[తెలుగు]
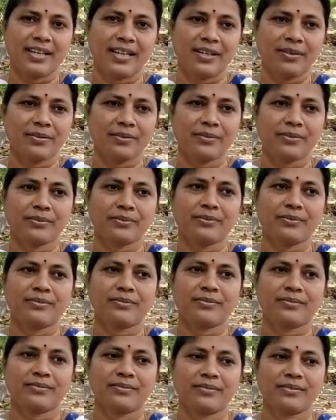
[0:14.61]
నేను
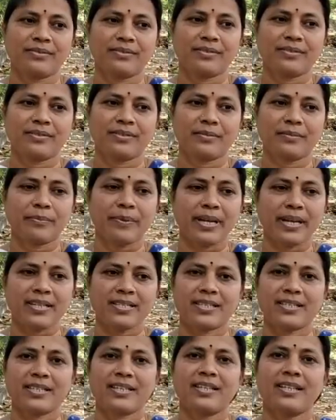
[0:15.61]

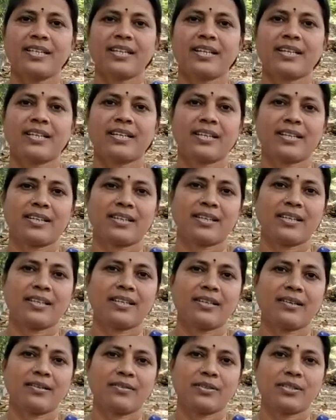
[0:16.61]
మేజర్గా ఇక్కడికి
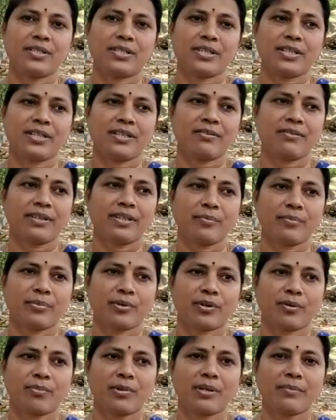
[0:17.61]
వచ్చినటువంటి
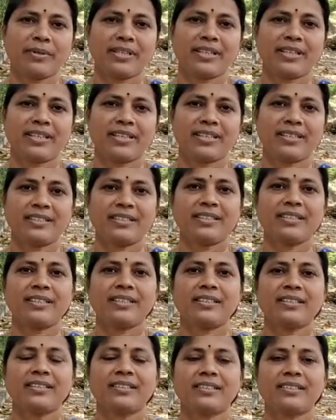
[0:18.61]
ప్రాబ్లం ఏంటంటే
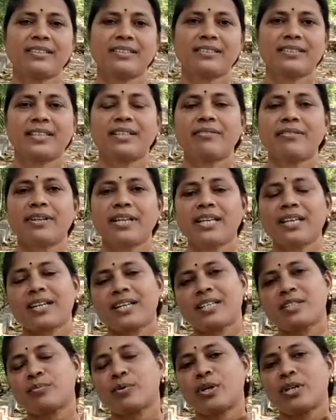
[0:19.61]

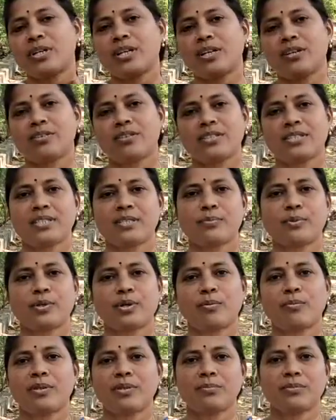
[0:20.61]
సర్వైకల్ స్పాండిలోసిస్
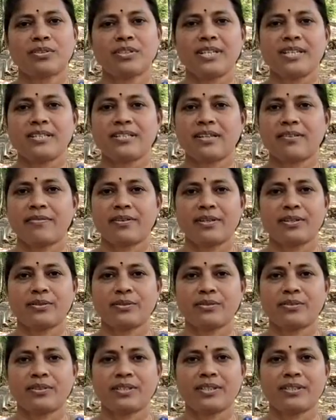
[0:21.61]
ప్రాబ్లంతో నేను సఫర్
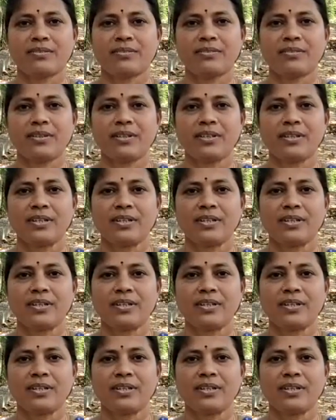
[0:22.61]
అవుతున్నాను